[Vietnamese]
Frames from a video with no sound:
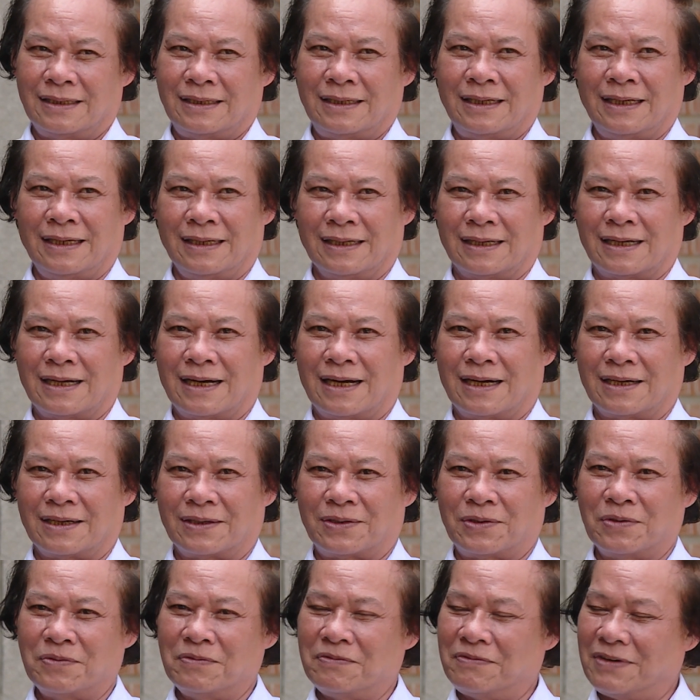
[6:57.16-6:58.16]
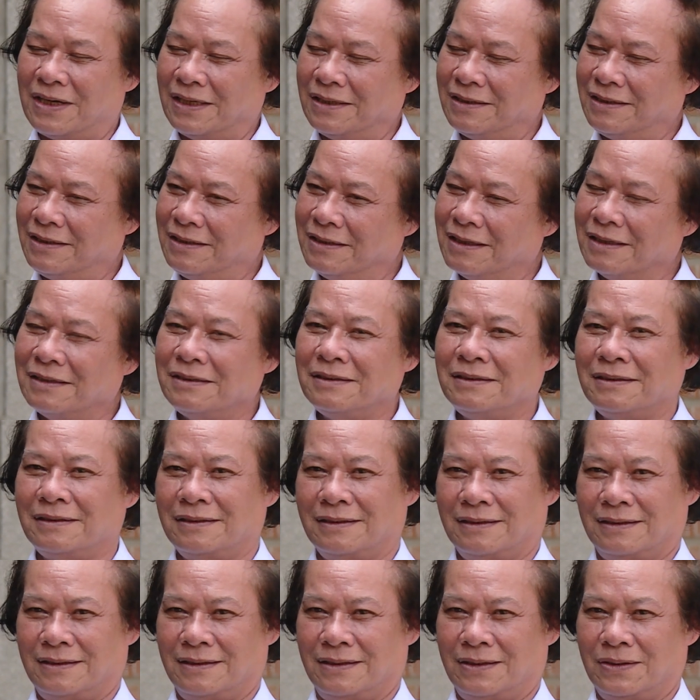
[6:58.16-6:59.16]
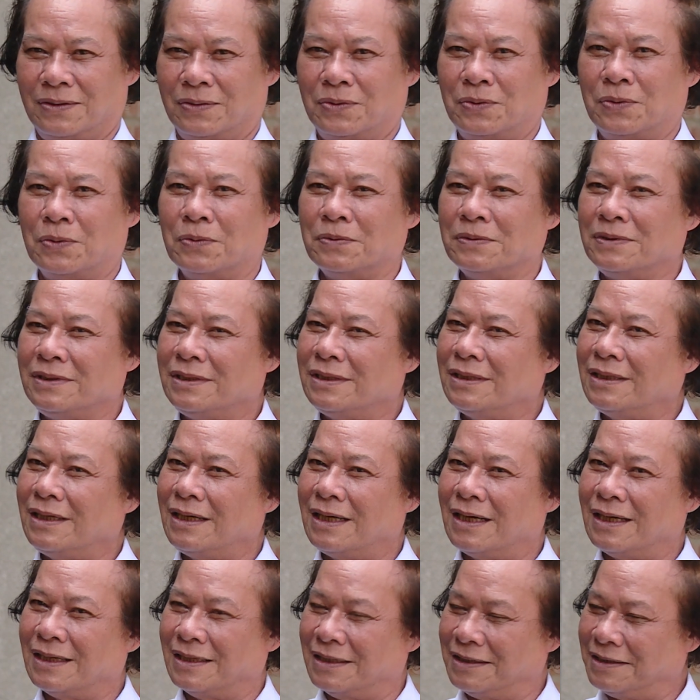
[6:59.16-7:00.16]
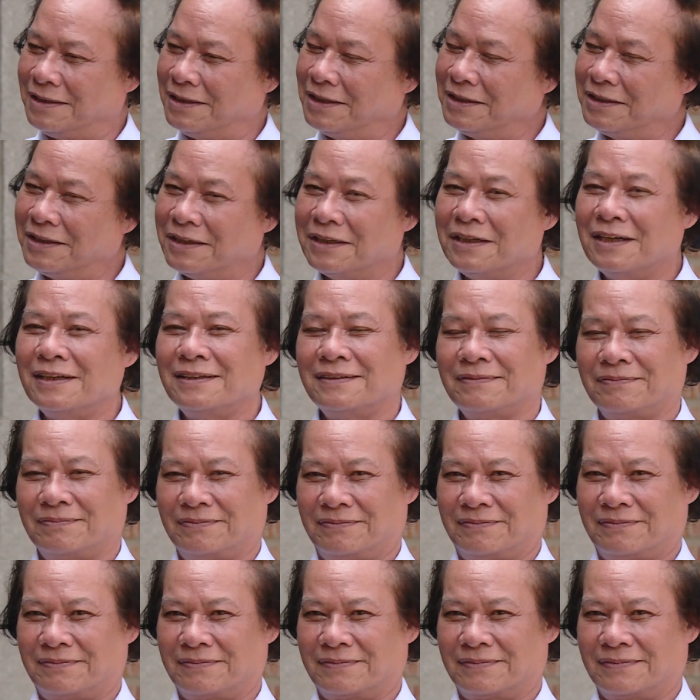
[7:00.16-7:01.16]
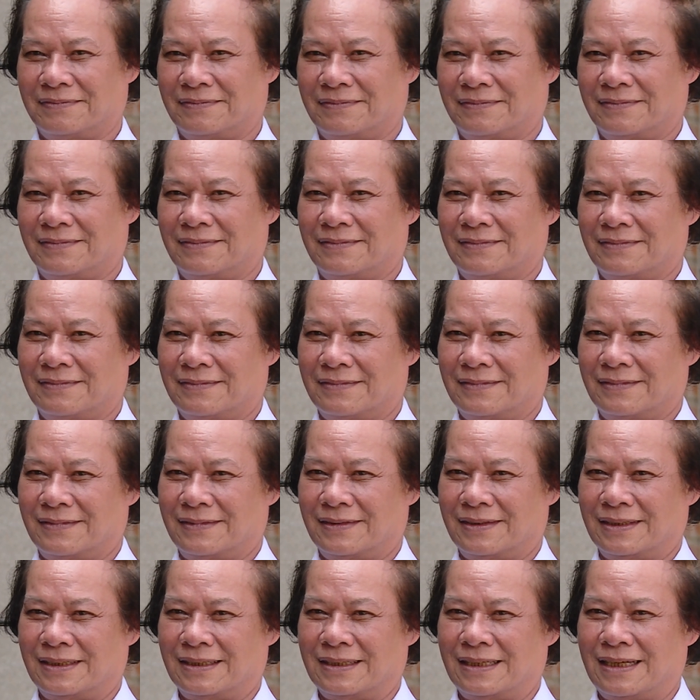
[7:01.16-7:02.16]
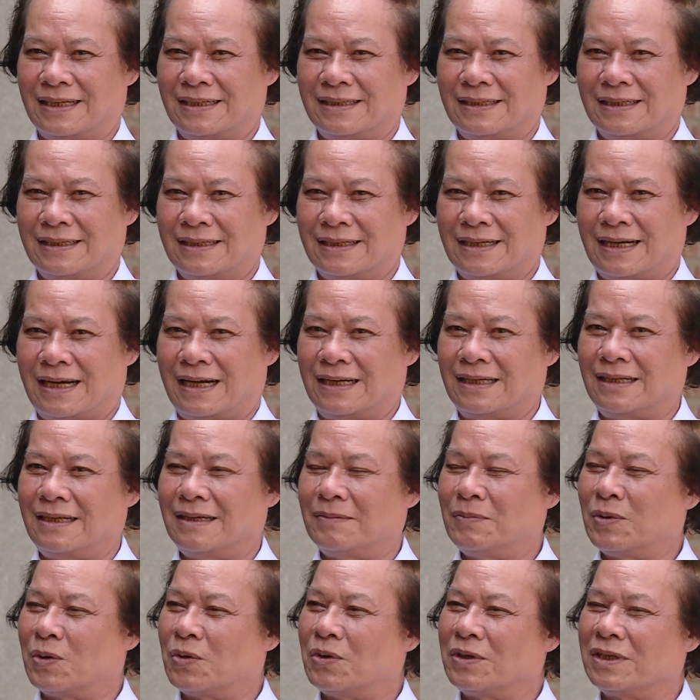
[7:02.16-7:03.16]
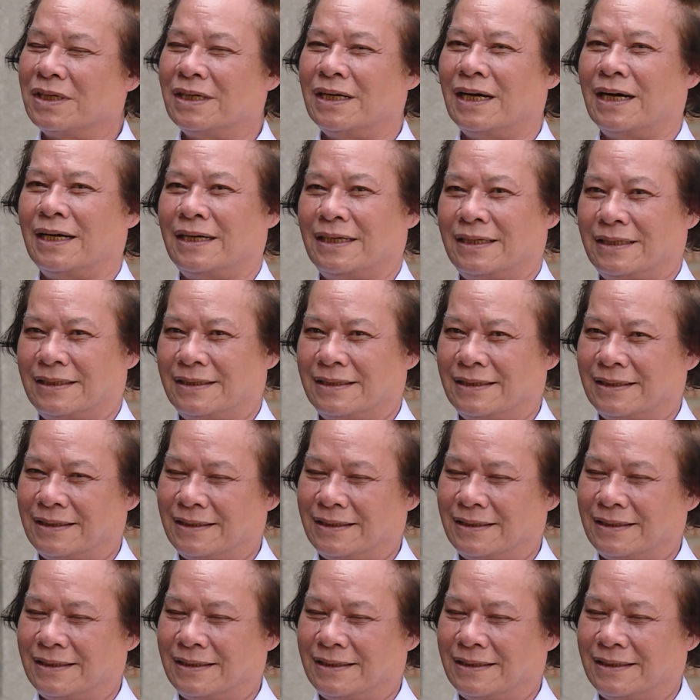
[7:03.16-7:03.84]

kể cả trong văn chương cũng như là ở đời thương ừ. anh là một con người